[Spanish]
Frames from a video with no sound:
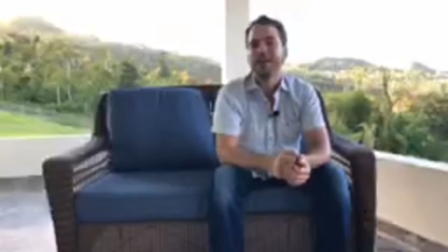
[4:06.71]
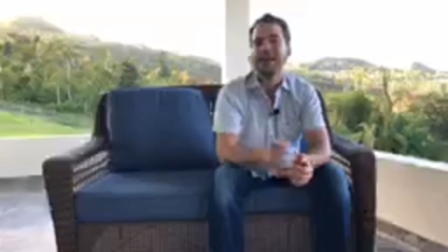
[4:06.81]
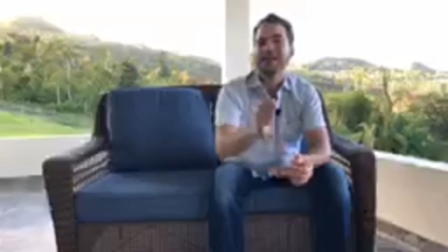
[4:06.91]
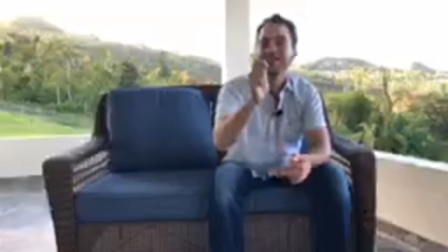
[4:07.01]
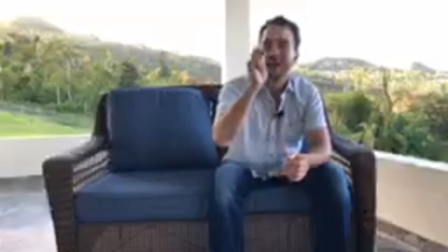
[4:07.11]

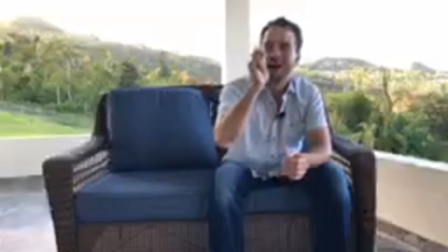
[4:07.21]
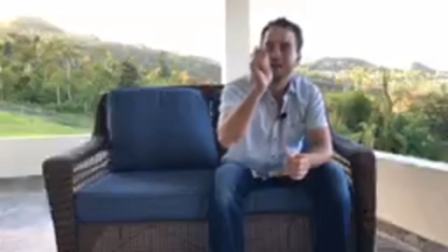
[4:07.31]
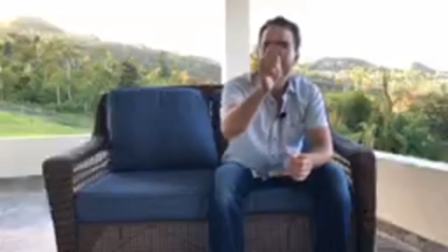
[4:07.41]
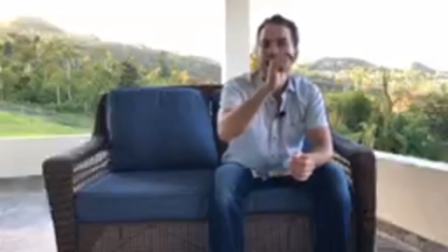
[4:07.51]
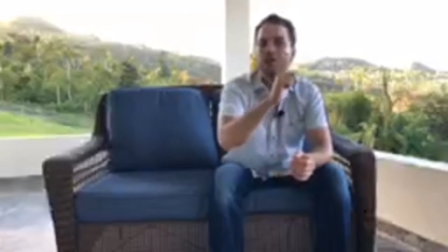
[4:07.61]
que
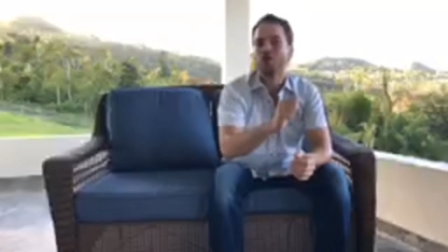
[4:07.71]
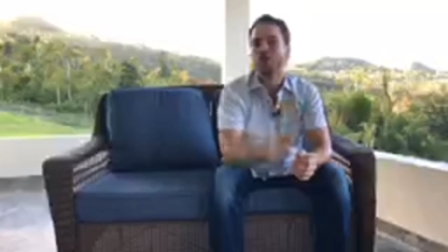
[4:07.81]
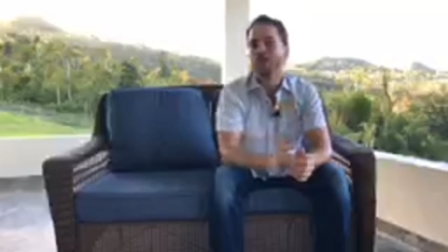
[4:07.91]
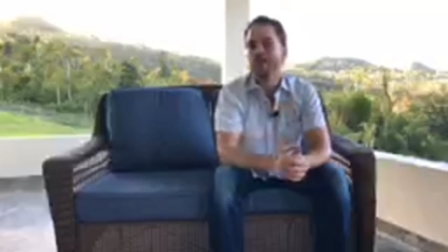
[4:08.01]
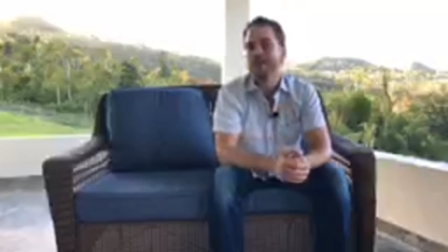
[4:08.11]
sabía
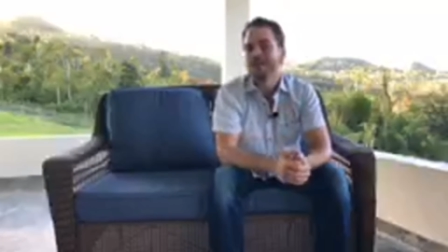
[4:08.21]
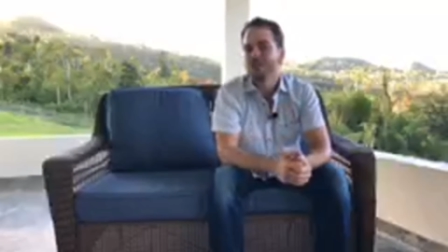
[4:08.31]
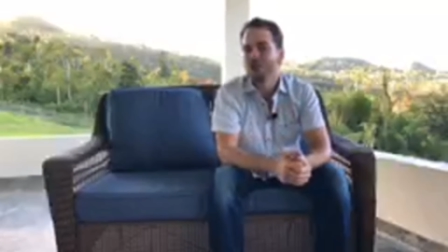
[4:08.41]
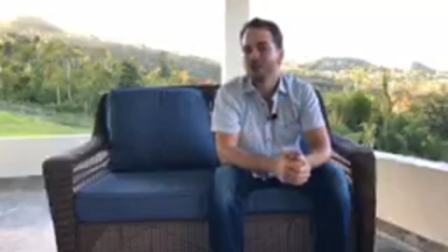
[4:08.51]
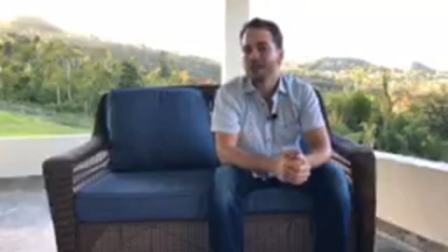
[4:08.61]
dónde,
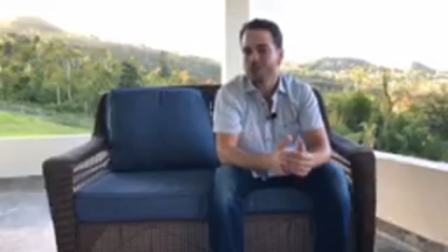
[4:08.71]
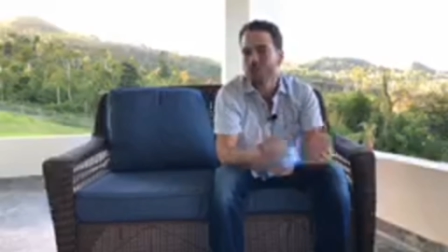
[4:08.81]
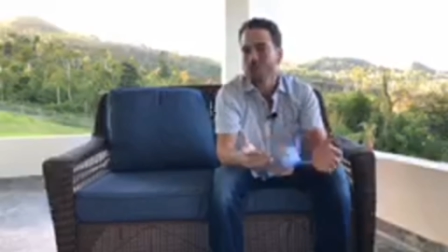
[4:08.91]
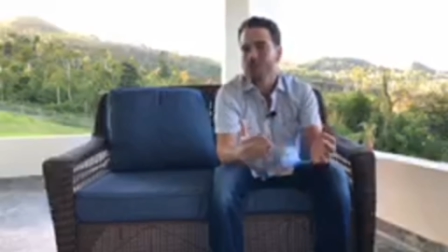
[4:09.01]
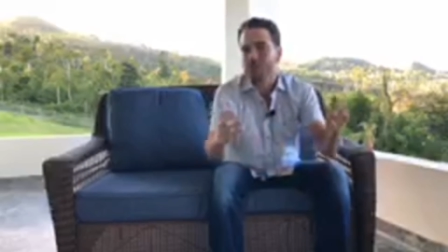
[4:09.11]
dónde,
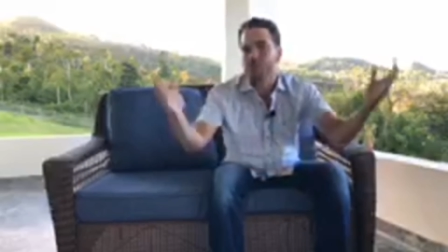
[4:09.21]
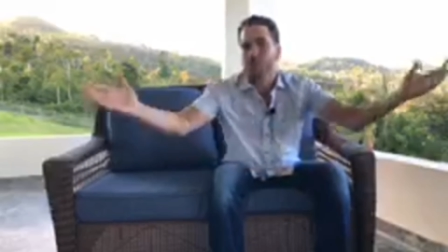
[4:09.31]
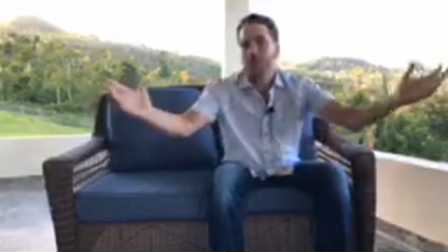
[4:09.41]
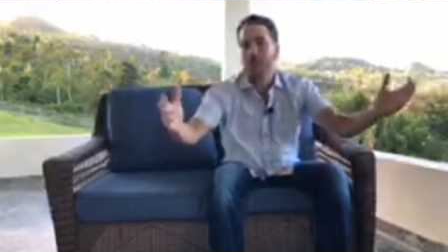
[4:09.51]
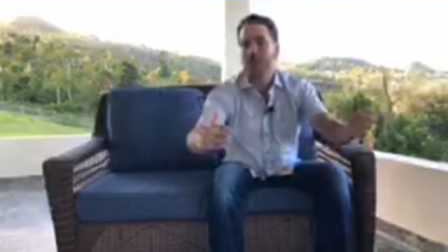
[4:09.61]
dónde se
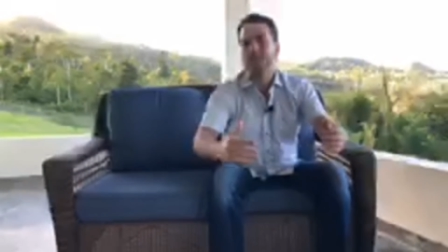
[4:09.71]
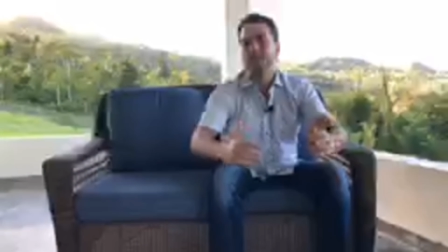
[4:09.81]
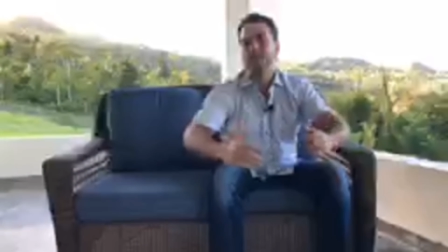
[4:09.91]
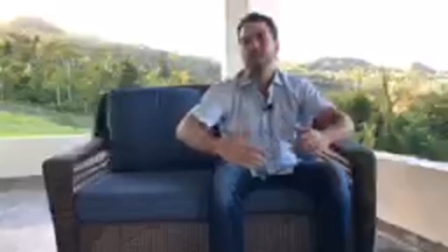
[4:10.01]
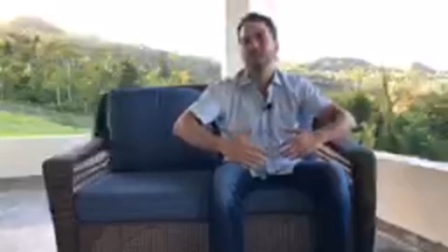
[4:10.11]
podía
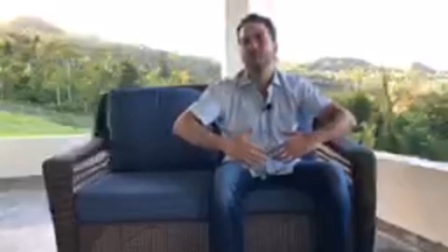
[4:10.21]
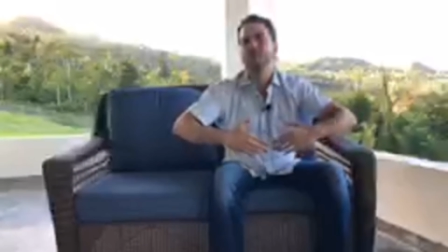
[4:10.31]
ir, dónde se